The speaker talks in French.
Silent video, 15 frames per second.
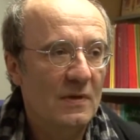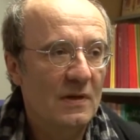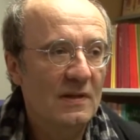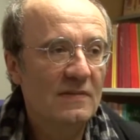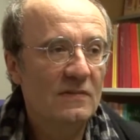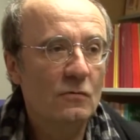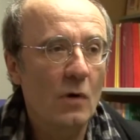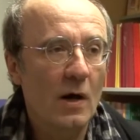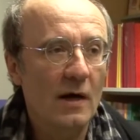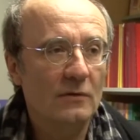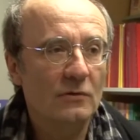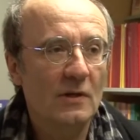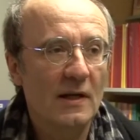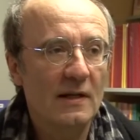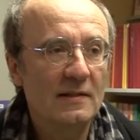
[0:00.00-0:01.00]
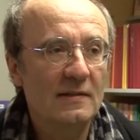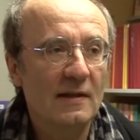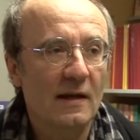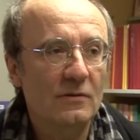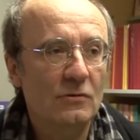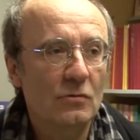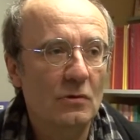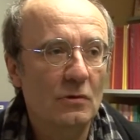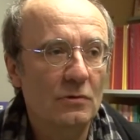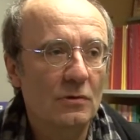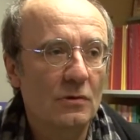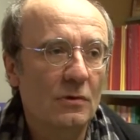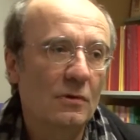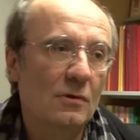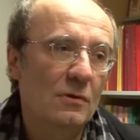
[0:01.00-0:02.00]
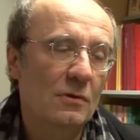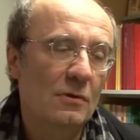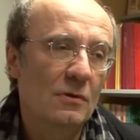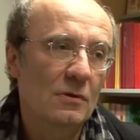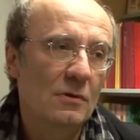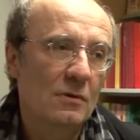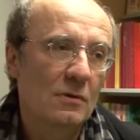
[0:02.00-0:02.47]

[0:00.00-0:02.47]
l'histoire de la littérature ne